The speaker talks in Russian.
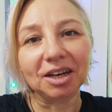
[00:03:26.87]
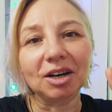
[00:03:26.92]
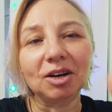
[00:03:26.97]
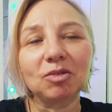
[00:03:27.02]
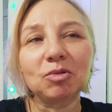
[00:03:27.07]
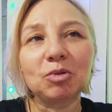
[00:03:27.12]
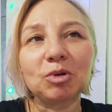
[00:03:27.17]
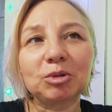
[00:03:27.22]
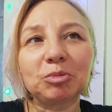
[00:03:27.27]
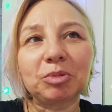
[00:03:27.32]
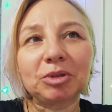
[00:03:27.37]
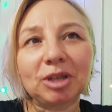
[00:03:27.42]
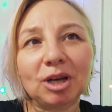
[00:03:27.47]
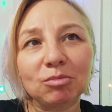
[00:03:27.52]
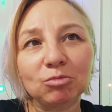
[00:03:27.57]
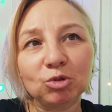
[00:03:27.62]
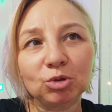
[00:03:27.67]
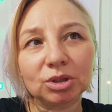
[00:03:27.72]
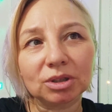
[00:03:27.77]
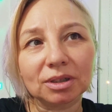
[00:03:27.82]
вот,
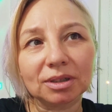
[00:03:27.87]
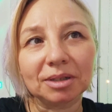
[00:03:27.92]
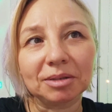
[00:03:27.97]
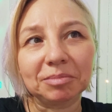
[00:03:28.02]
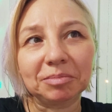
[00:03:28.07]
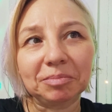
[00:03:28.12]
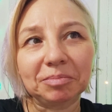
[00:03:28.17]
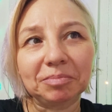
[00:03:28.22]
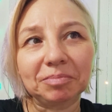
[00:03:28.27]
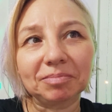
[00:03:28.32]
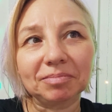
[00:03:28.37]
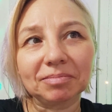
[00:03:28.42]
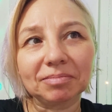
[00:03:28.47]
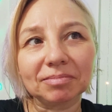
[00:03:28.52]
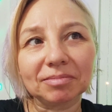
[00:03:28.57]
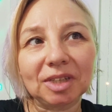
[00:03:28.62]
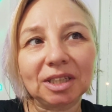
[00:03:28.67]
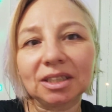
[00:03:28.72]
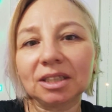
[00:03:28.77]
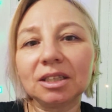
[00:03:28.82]
потому что
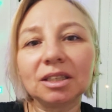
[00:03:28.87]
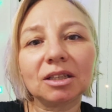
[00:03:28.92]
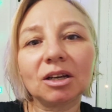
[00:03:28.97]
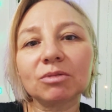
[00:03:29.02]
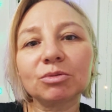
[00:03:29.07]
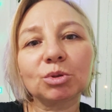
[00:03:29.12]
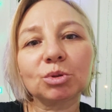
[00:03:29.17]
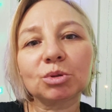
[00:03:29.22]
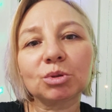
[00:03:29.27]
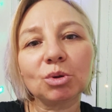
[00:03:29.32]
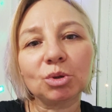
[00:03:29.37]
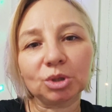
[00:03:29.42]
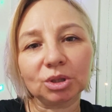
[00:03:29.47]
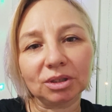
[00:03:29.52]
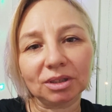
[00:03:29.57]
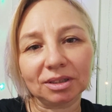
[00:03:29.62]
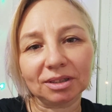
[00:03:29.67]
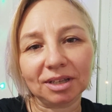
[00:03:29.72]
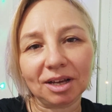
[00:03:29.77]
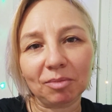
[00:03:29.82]
это не так все
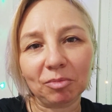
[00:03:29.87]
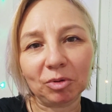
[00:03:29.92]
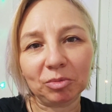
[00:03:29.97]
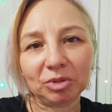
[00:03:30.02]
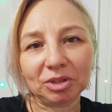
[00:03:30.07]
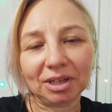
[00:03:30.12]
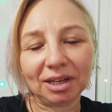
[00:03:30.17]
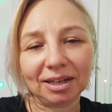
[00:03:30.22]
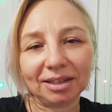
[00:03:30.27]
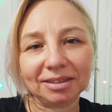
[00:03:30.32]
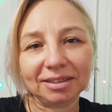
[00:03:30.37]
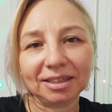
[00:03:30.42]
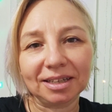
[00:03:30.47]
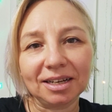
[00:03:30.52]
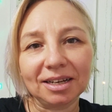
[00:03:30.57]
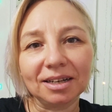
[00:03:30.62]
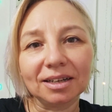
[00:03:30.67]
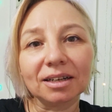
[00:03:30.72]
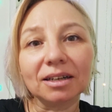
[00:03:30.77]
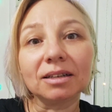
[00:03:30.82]
сложно на самом деле.
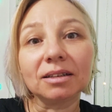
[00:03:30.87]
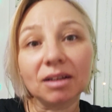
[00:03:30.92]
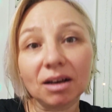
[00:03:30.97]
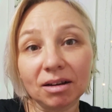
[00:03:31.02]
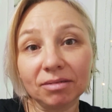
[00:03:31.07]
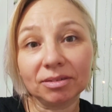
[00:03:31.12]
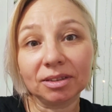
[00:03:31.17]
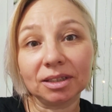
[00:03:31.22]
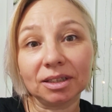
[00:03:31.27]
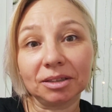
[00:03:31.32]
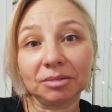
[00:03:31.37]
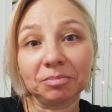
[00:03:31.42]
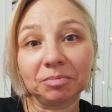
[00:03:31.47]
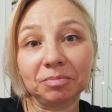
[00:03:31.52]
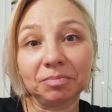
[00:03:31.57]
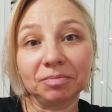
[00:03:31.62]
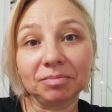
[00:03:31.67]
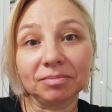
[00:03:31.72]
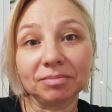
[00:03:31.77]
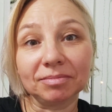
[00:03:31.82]
Главное
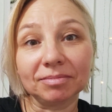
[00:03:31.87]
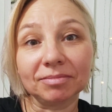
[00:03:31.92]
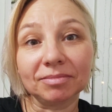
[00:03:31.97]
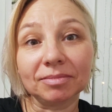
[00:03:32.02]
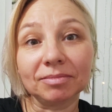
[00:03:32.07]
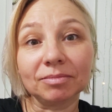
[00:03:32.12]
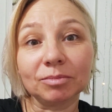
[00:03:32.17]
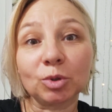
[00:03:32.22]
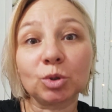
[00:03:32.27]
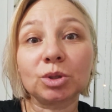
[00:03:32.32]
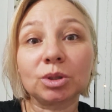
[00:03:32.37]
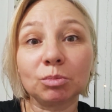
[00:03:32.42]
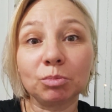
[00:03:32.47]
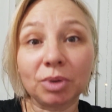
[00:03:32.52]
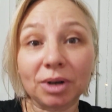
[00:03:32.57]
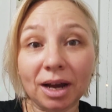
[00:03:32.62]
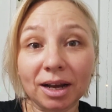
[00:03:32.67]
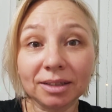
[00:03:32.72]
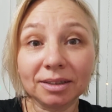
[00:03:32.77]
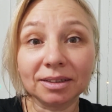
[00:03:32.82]
просто
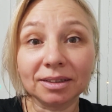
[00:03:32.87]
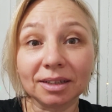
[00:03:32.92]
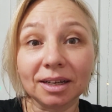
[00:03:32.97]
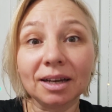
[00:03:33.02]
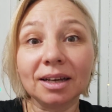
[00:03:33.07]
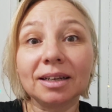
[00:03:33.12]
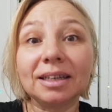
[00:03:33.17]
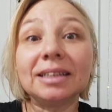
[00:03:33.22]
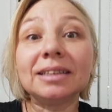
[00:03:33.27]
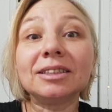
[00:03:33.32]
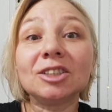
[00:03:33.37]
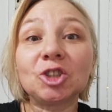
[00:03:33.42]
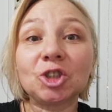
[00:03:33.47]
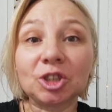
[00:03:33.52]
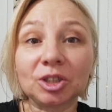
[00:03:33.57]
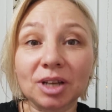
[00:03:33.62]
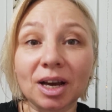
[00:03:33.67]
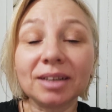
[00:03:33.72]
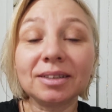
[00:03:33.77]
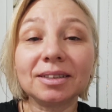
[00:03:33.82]
брать и
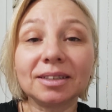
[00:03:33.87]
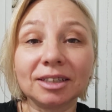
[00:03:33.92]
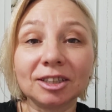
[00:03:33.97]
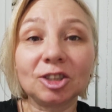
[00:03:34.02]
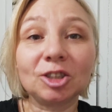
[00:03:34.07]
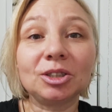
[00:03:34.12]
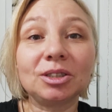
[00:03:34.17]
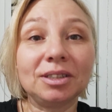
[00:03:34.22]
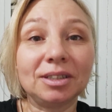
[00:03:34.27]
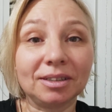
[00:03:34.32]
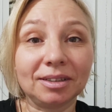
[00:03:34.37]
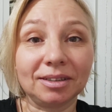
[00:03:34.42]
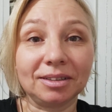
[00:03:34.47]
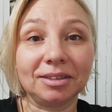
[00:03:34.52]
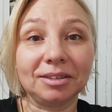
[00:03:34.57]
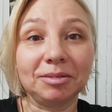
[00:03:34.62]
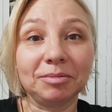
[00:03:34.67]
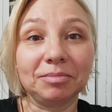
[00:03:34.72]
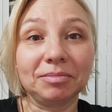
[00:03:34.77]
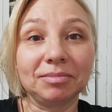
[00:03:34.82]
начинать это
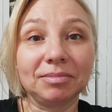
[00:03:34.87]
делать.